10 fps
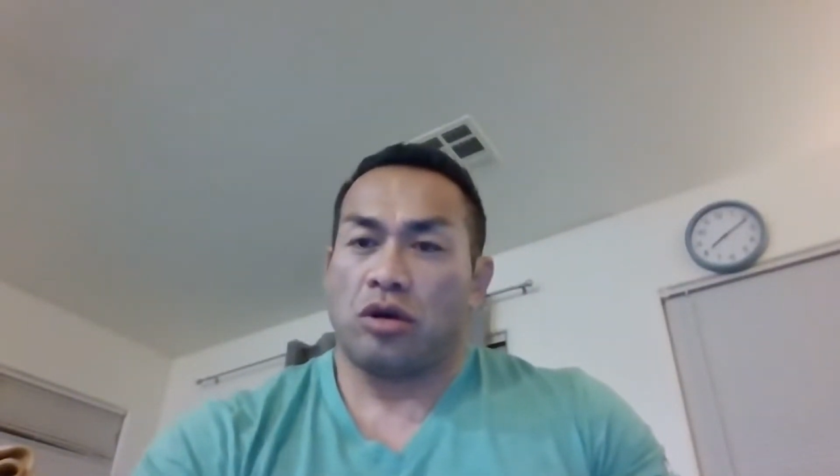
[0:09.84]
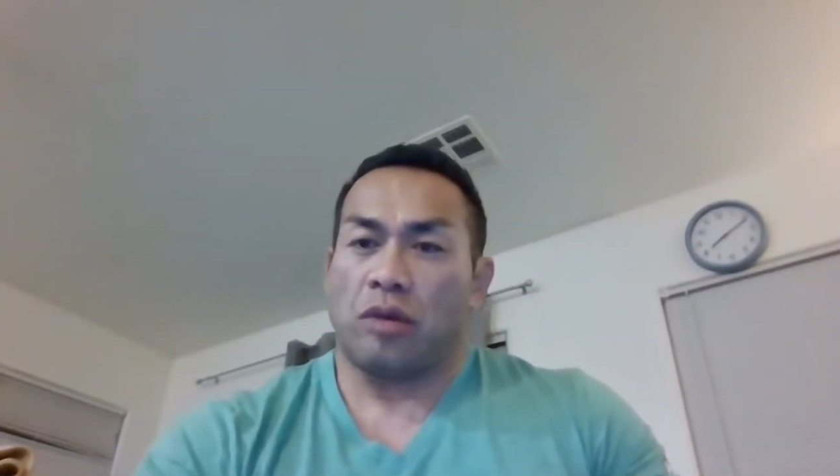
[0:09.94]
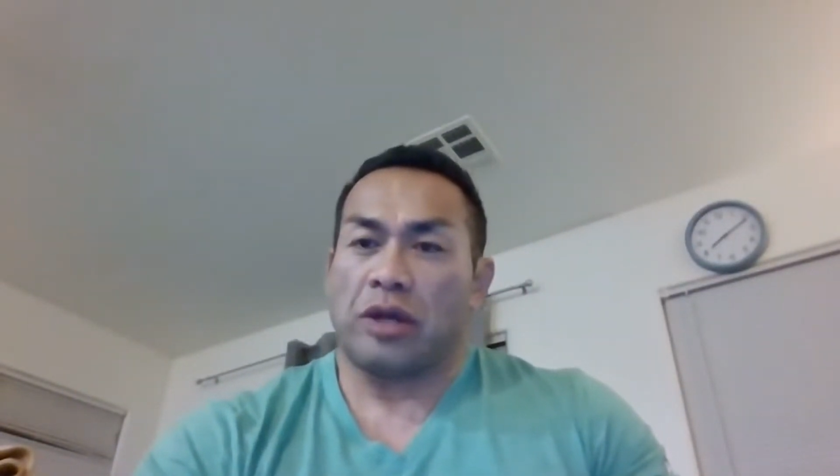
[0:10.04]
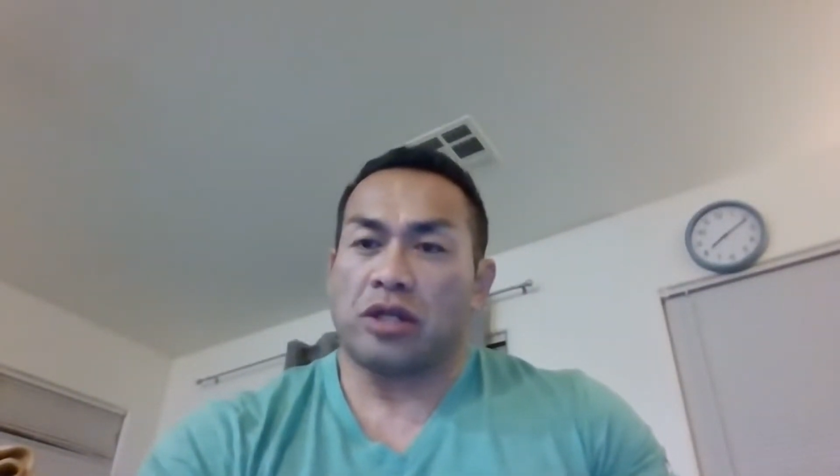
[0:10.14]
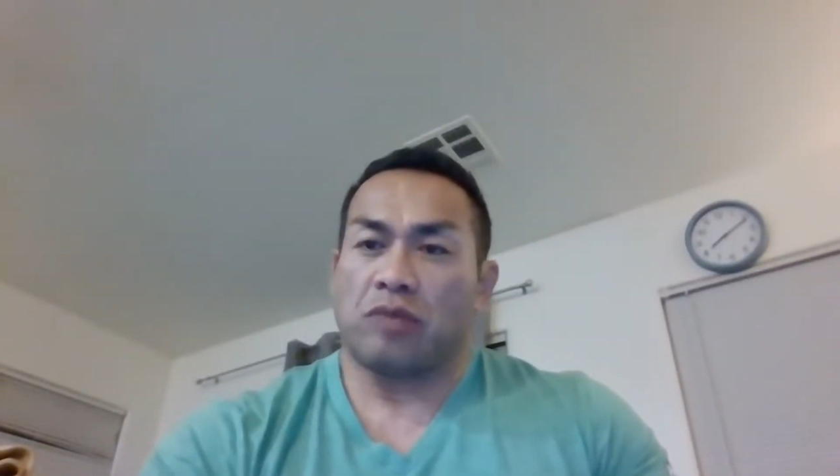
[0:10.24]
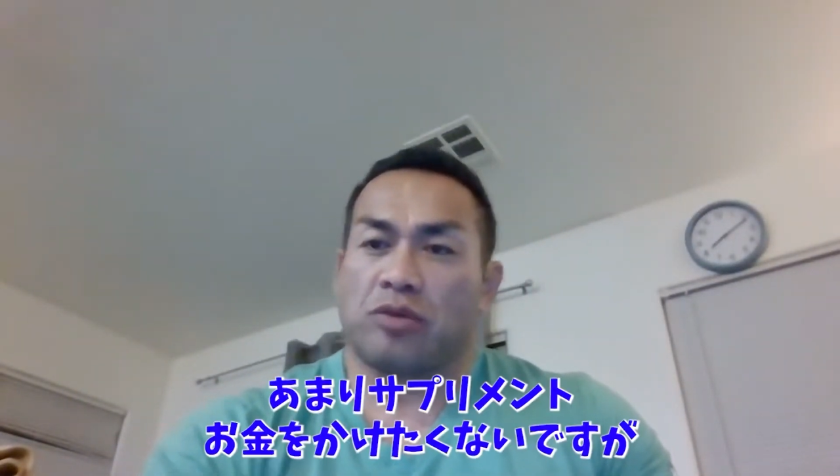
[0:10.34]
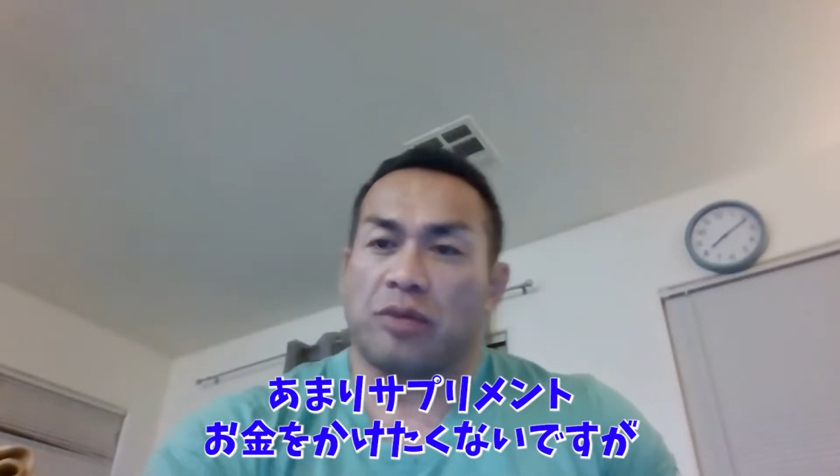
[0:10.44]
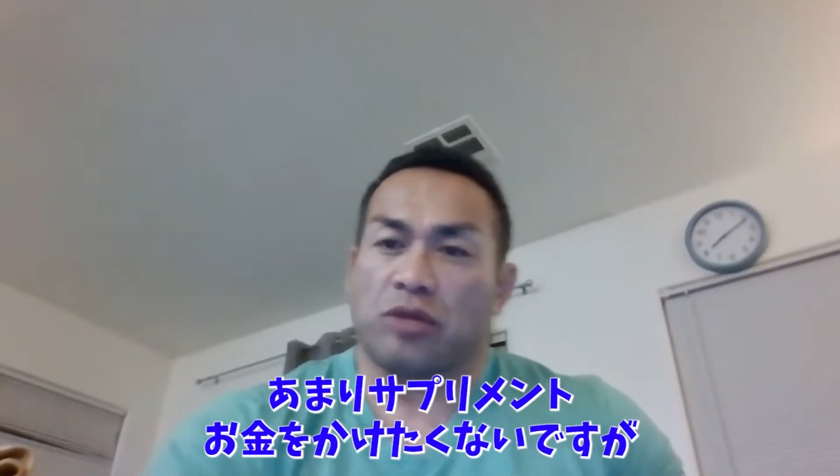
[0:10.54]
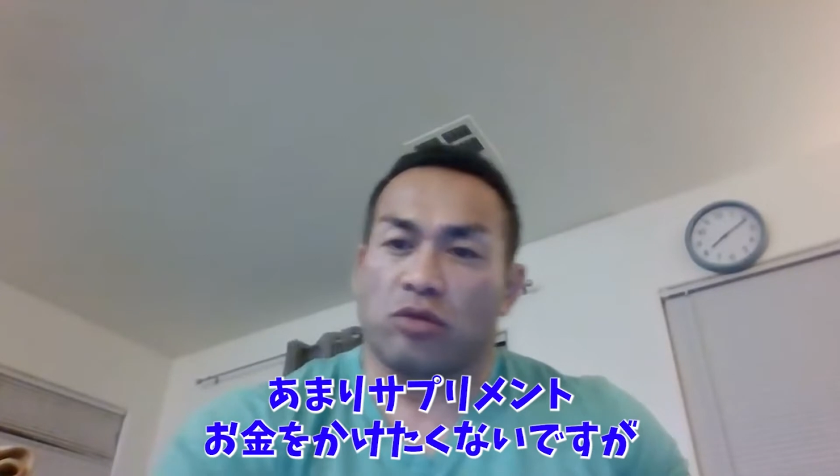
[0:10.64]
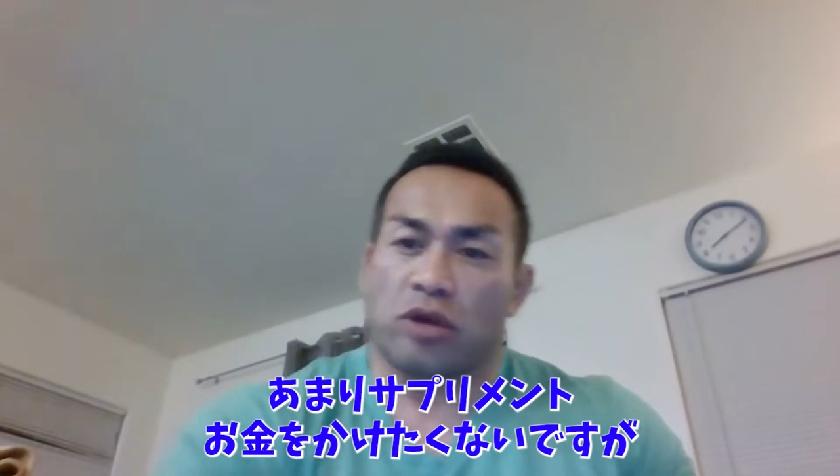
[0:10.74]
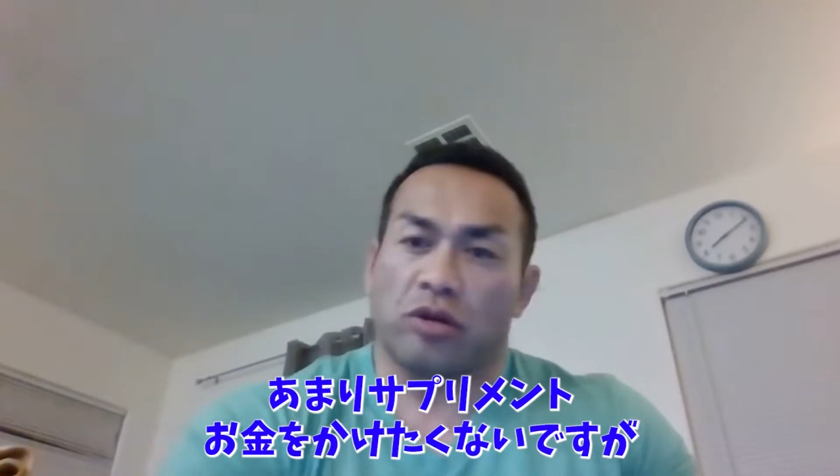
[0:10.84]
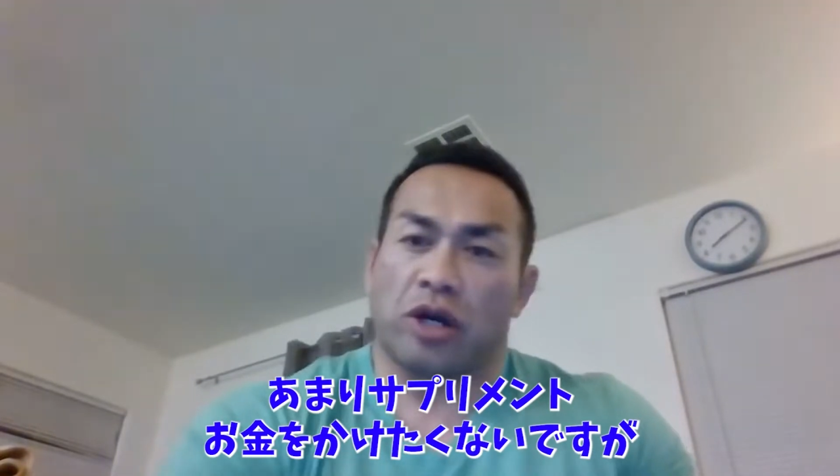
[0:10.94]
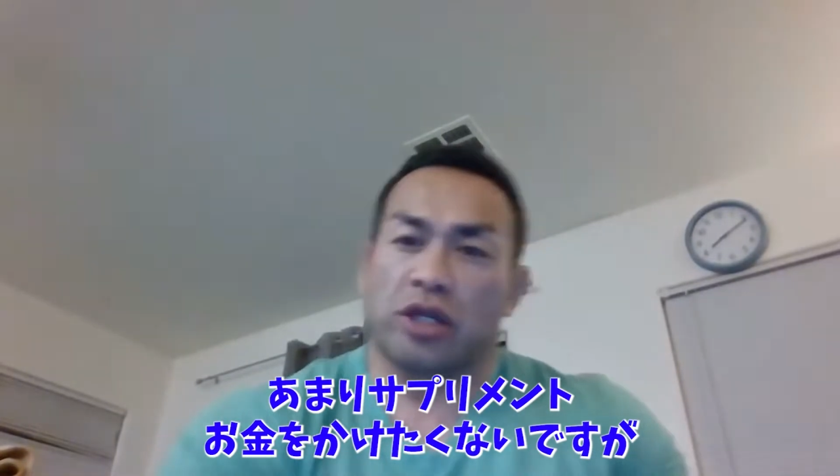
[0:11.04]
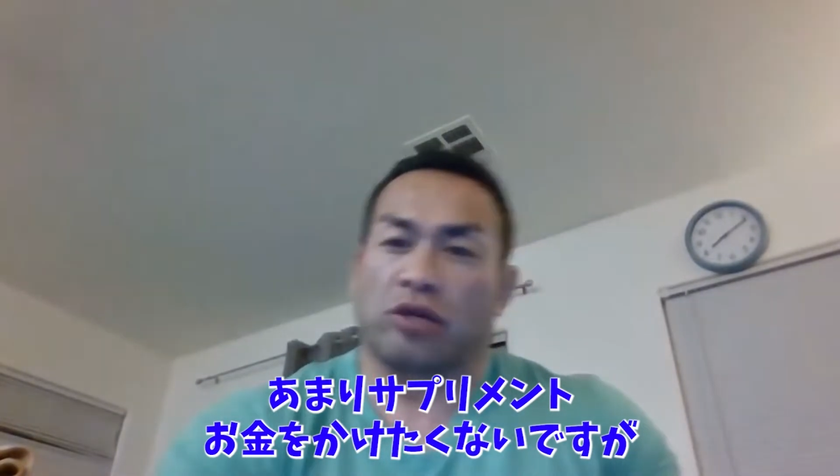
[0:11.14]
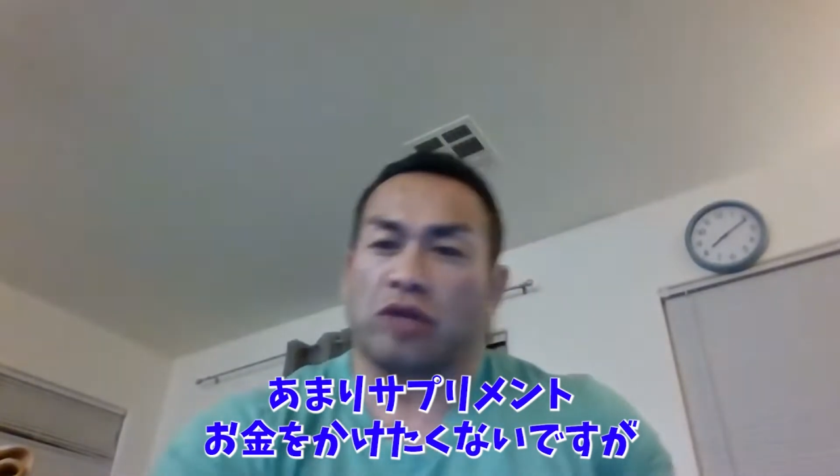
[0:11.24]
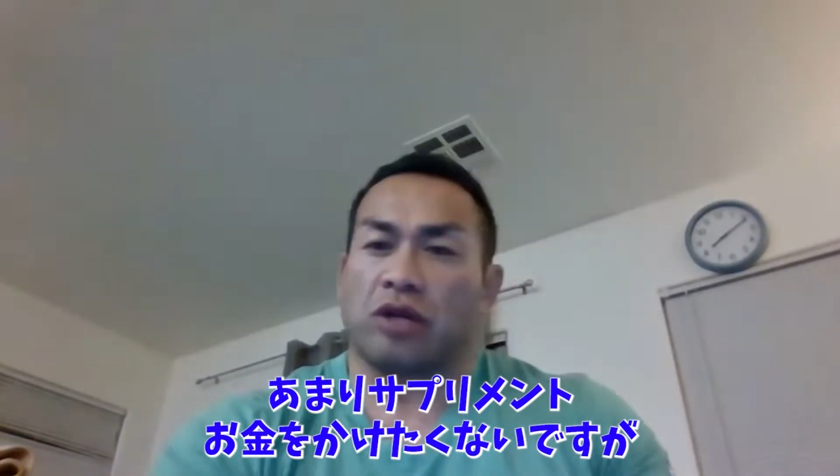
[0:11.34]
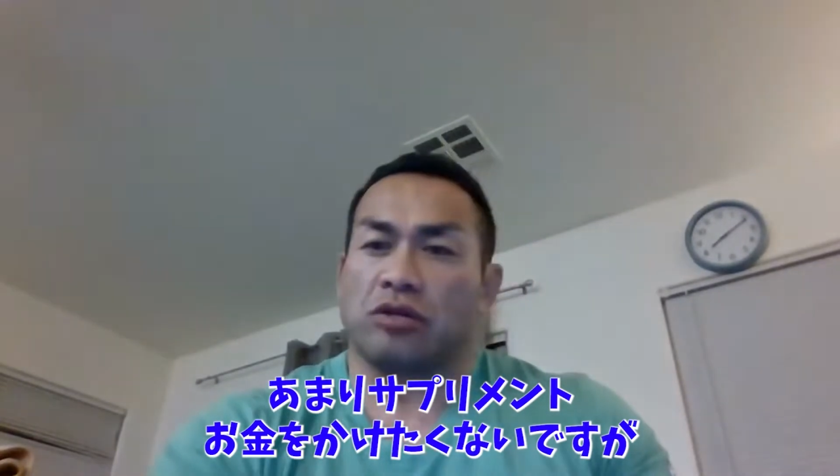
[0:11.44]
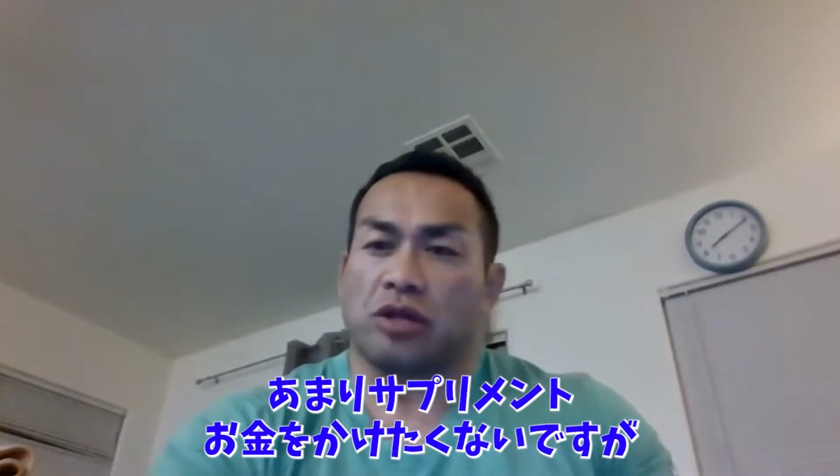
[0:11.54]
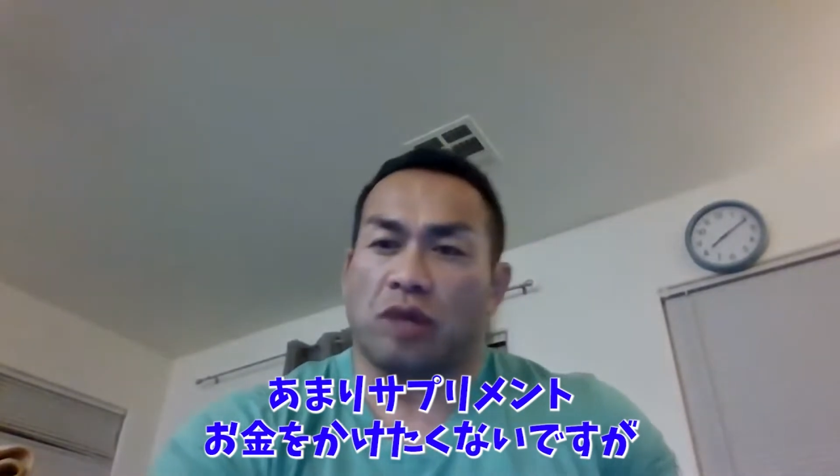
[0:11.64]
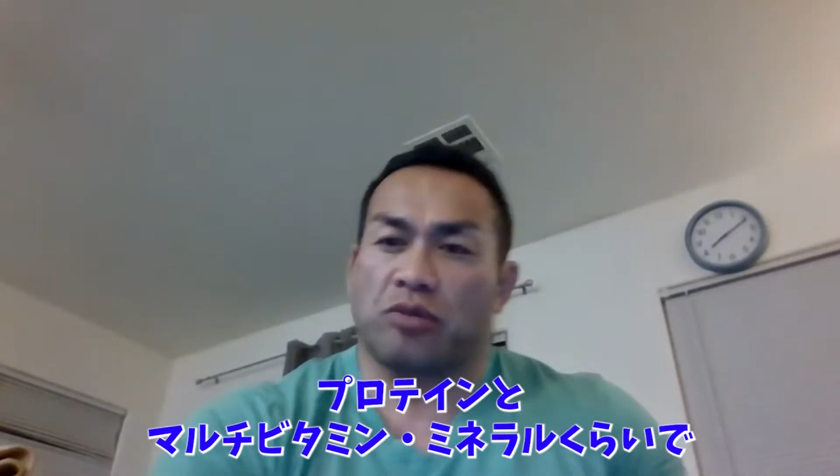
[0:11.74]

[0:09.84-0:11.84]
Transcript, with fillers: あまりサプリメントお金をかけたくないですが、